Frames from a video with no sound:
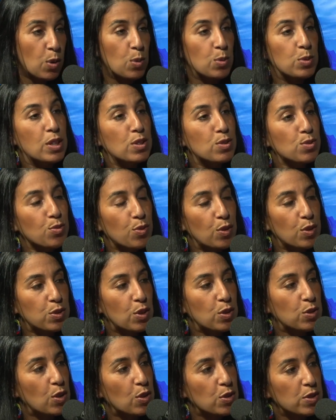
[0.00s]
On a souvent
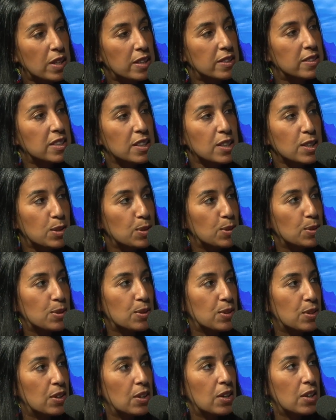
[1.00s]
tendance à dire que
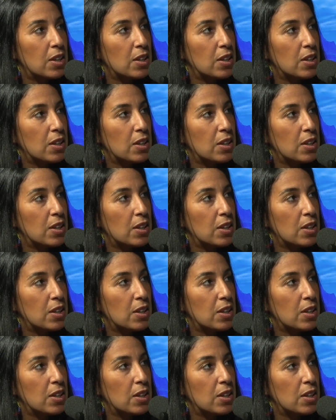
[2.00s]
euh,